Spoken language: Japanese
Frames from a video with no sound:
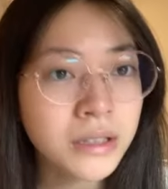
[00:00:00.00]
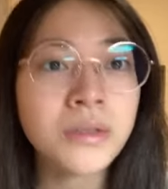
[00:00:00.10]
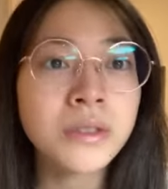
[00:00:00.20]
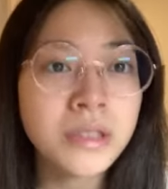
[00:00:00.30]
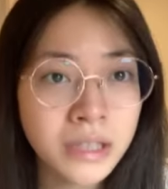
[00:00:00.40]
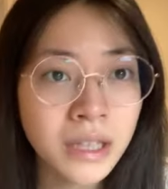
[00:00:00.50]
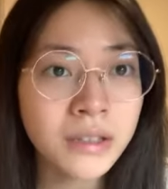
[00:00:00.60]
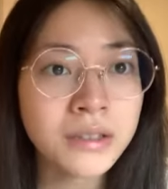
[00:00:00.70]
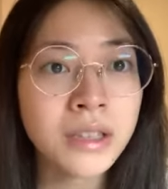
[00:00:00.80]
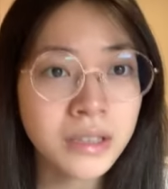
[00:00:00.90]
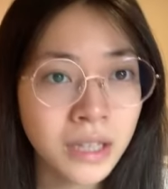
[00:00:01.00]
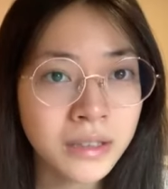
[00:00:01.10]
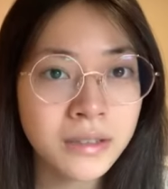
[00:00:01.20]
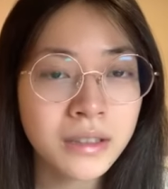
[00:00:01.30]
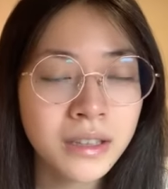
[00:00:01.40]
気をつけてください
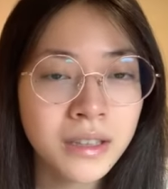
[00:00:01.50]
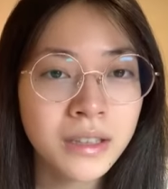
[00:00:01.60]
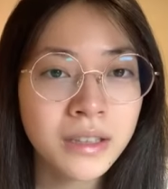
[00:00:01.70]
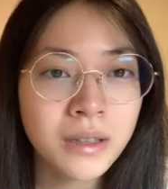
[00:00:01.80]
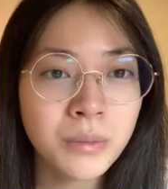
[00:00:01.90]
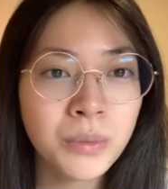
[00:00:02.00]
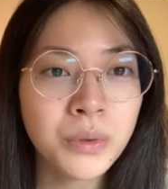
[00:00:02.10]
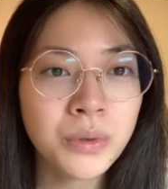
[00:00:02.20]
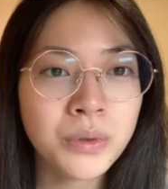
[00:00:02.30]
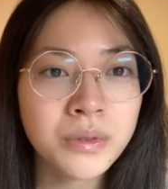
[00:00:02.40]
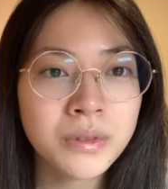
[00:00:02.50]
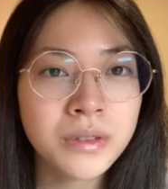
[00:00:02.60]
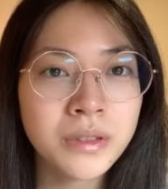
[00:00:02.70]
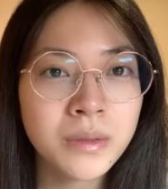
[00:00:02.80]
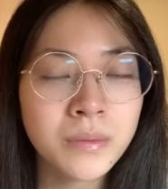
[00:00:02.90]
も
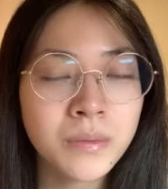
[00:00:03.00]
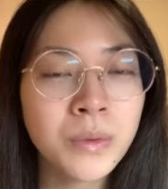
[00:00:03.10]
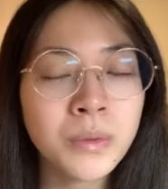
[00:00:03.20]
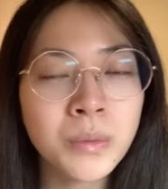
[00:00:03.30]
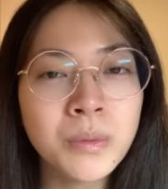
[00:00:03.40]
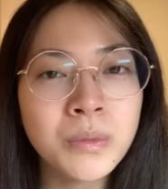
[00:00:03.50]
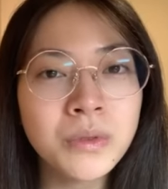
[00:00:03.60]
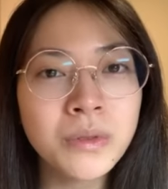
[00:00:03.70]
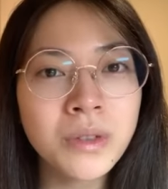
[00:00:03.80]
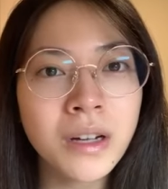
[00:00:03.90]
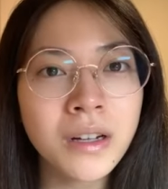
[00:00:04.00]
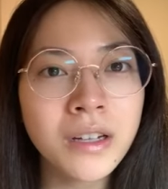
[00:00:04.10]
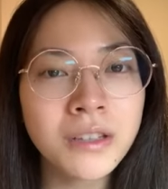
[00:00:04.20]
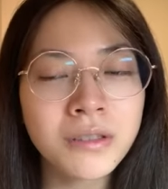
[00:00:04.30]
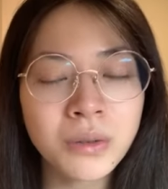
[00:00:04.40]
うもう悶々と考
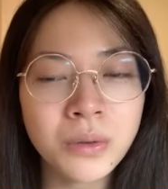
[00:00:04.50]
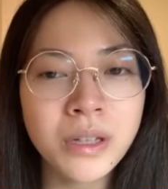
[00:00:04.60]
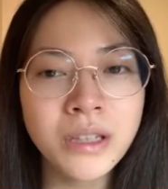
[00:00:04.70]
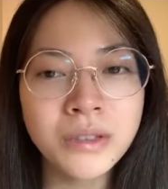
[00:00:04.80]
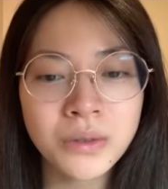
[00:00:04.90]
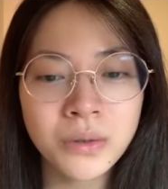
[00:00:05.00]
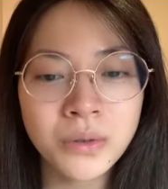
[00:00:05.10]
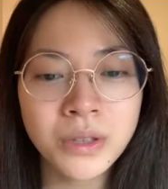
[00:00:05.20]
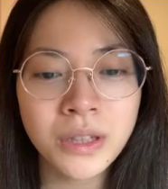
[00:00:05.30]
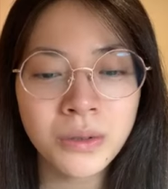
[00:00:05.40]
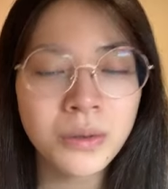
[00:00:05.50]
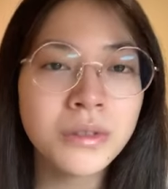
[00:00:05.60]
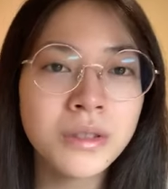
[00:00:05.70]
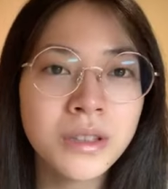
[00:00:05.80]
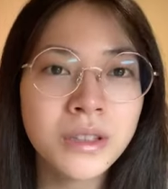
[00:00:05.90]
える人はとりあえず横になろう
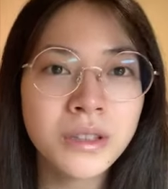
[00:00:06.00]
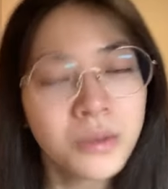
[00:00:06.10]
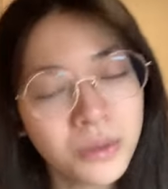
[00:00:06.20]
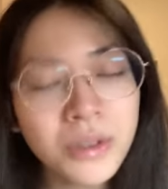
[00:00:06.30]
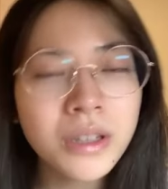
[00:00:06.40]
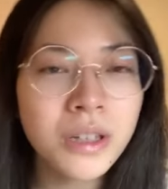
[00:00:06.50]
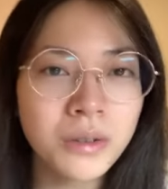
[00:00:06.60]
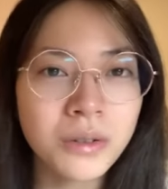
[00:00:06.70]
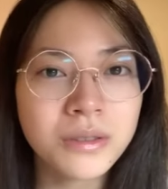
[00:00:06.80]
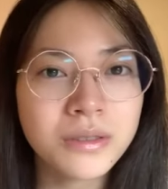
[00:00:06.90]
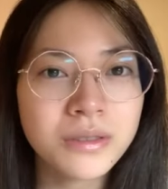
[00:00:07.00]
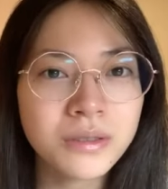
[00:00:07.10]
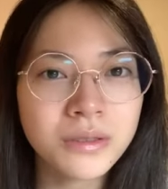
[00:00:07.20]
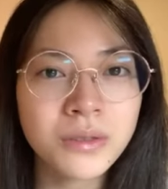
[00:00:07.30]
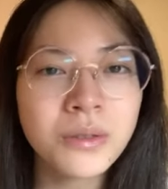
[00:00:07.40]
横になろう
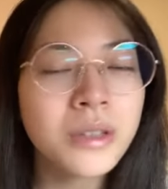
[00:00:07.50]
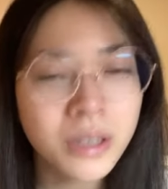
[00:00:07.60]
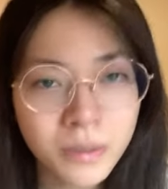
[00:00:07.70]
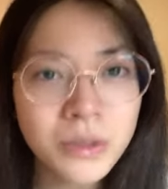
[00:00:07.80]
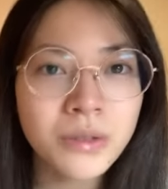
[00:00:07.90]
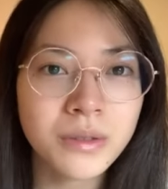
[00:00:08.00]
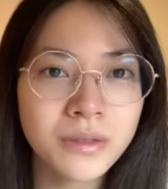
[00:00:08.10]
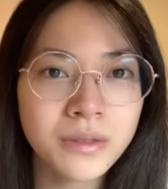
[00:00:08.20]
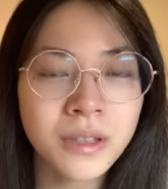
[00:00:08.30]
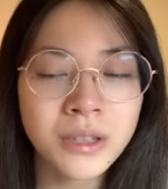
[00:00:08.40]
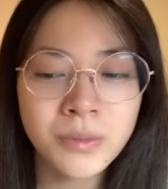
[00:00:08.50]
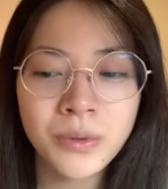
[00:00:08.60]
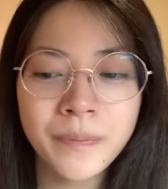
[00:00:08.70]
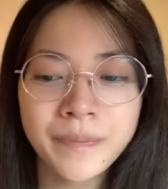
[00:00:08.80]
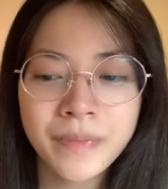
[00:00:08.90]
横になりましょう私
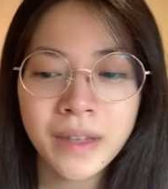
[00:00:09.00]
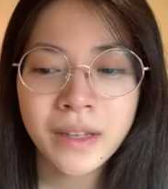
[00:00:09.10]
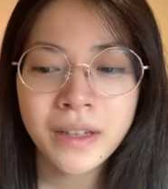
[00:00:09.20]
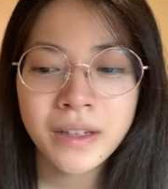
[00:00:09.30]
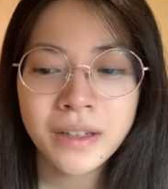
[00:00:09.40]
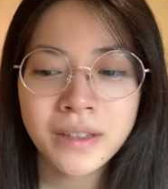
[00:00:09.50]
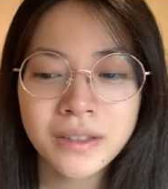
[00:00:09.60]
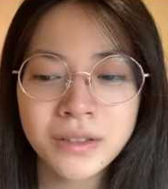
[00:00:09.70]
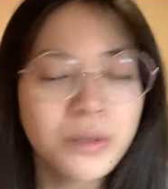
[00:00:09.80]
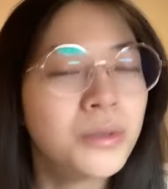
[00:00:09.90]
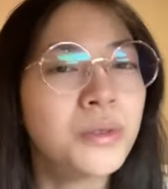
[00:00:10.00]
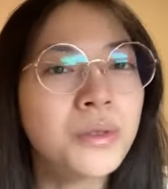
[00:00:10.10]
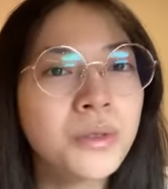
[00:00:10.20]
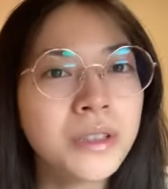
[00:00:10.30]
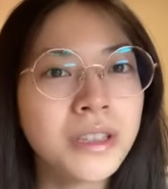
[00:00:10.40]
もちょっと
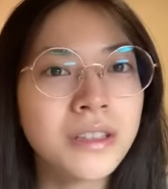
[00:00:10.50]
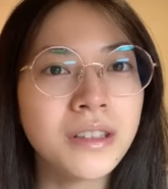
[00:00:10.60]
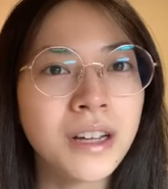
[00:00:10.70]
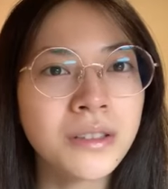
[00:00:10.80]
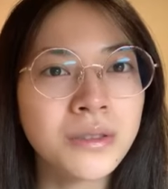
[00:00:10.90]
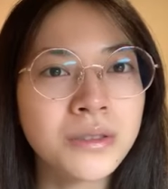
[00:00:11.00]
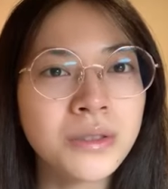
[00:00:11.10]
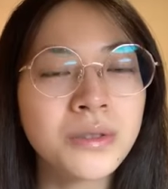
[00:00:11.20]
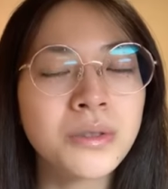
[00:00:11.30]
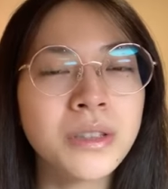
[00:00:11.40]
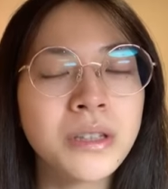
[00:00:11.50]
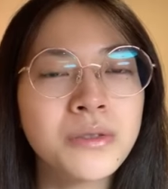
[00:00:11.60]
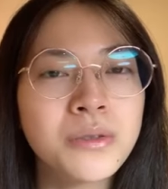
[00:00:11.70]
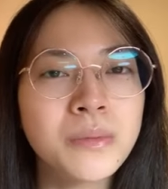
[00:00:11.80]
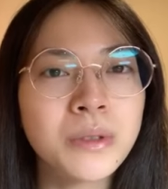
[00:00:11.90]
横にあのちょっと寝る
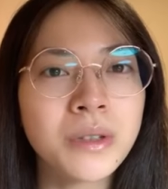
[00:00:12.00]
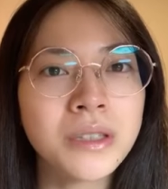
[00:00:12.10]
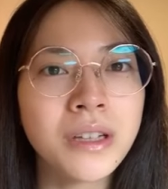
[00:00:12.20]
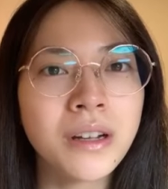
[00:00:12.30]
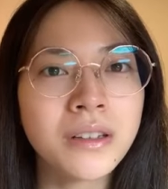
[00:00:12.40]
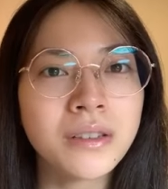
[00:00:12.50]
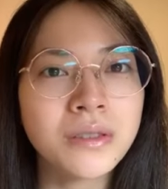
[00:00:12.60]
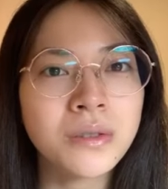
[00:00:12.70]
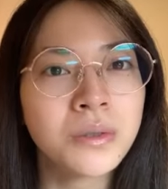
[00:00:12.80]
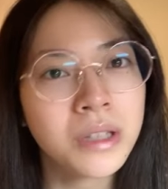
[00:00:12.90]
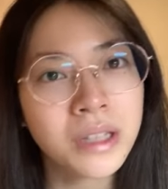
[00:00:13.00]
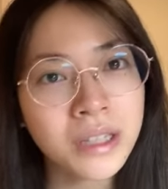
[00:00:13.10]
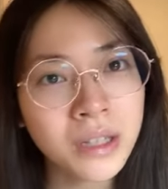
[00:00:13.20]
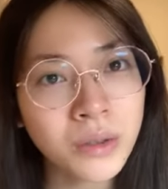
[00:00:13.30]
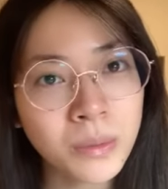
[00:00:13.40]
準備とかしたら横になり
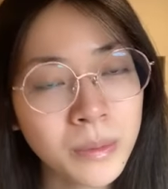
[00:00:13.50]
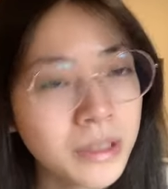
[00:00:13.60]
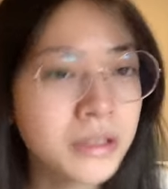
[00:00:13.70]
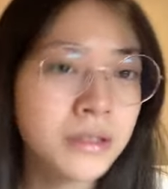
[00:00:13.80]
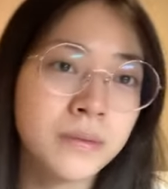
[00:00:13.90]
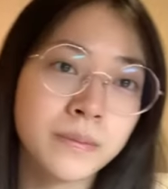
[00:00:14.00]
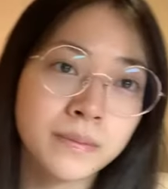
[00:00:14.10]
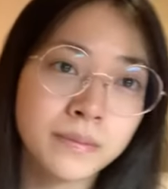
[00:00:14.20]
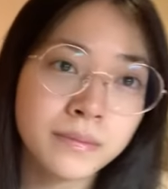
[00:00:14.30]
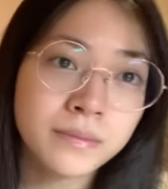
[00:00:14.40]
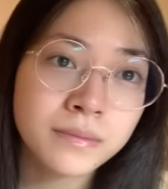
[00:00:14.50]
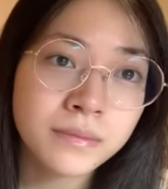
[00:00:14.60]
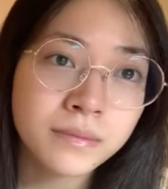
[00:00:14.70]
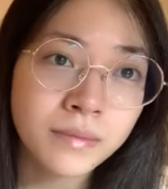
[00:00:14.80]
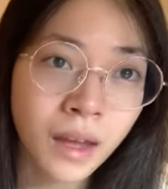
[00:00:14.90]
たいと思います
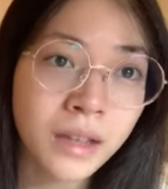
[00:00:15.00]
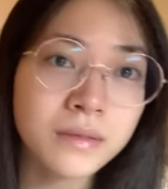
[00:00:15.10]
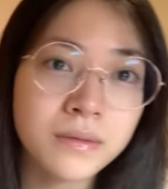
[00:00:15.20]
はい